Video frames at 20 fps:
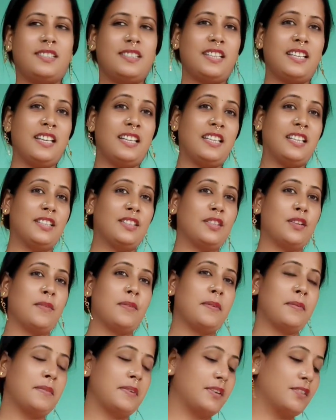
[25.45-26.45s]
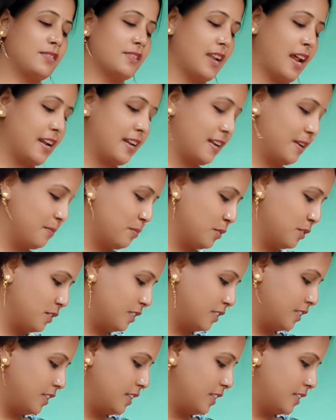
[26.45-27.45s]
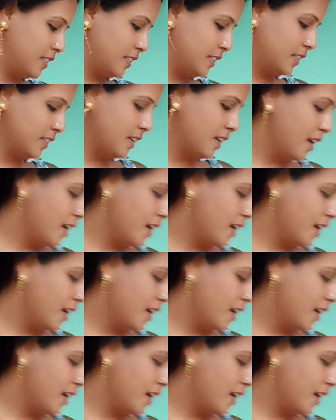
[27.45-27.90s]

সেটা দেখতে হবে আমি এখন রান্না করছি দিয়েছি